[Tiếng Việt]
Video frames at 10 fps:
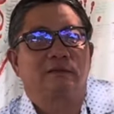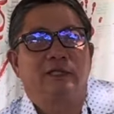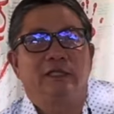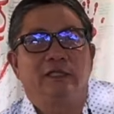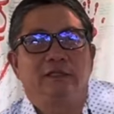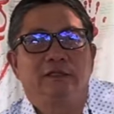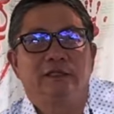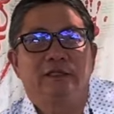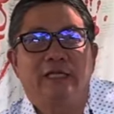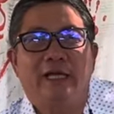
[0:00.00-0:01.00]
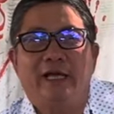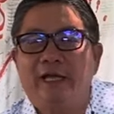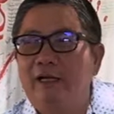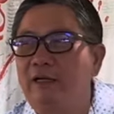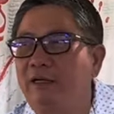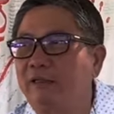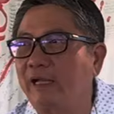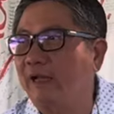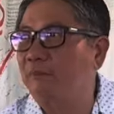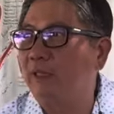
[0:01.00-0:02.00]
từ nước nga
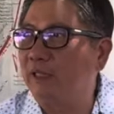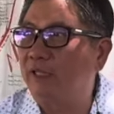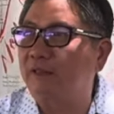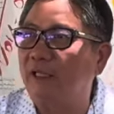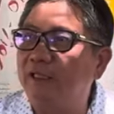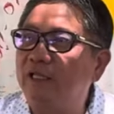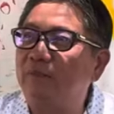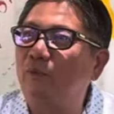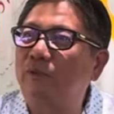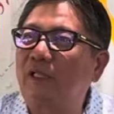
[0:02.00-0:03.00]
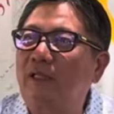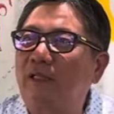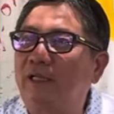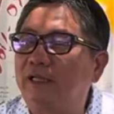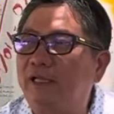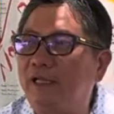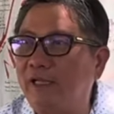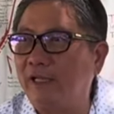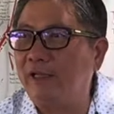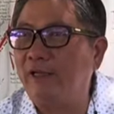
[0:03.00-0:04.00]
đang bình yên tự nhiên putin á, đi
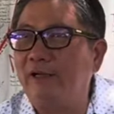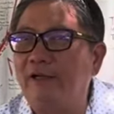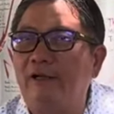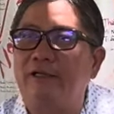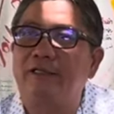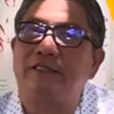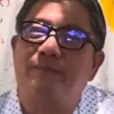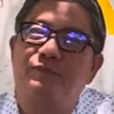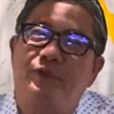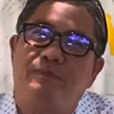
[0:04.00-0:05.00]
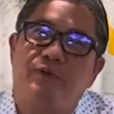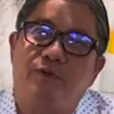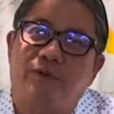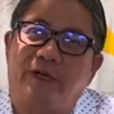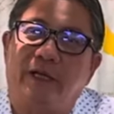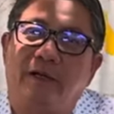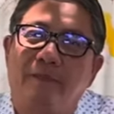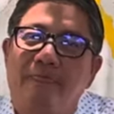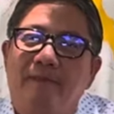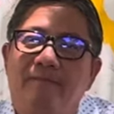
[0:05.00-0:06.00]
lấy uh, đi xâm chiếm ukraine
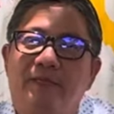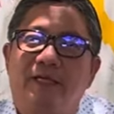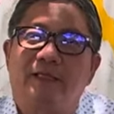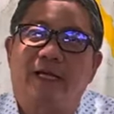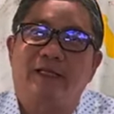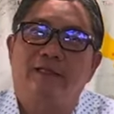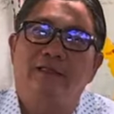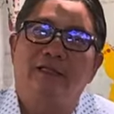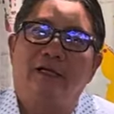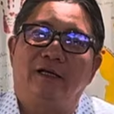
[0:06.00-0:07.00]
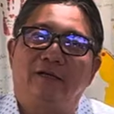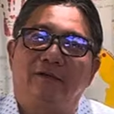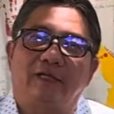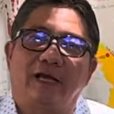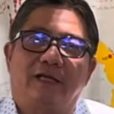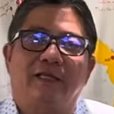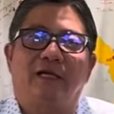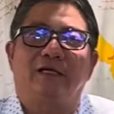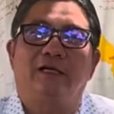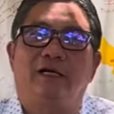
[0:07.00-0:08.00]
giờ thành cả nước nga điêu tàn
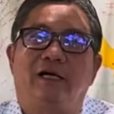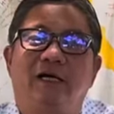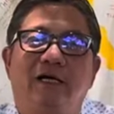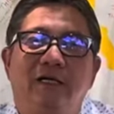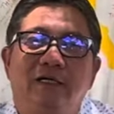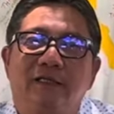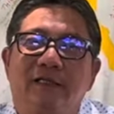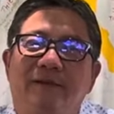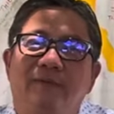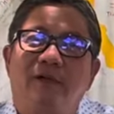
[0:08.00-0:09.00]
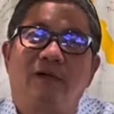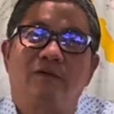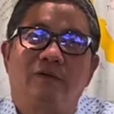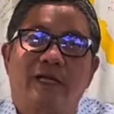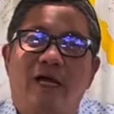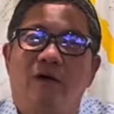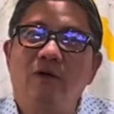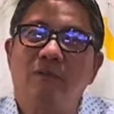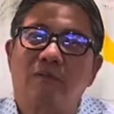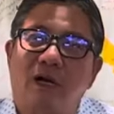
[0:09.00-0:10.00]
dân uh, kiếm lon coca
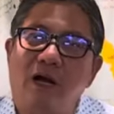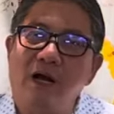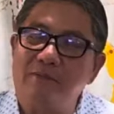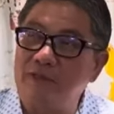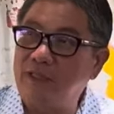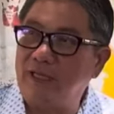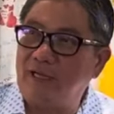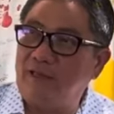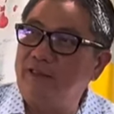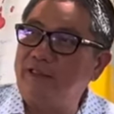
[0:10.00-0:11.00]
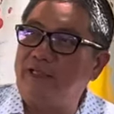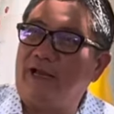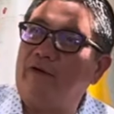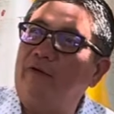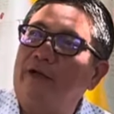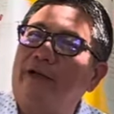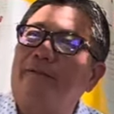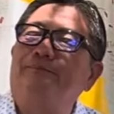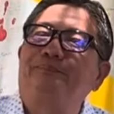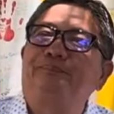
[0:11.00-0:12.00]
uống không có mà nước nga là nước giàu á em.
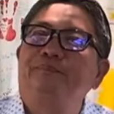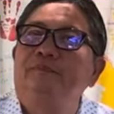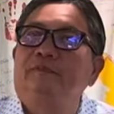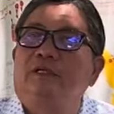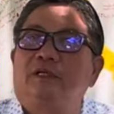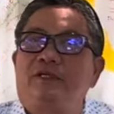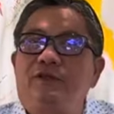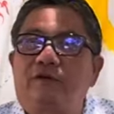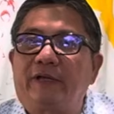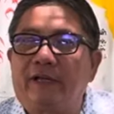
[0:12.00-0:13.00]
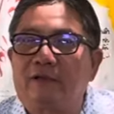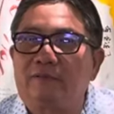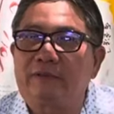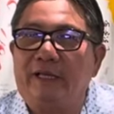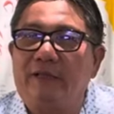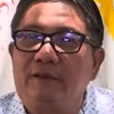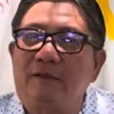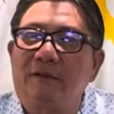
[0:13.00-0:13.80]
rồi ukraine cũng vậy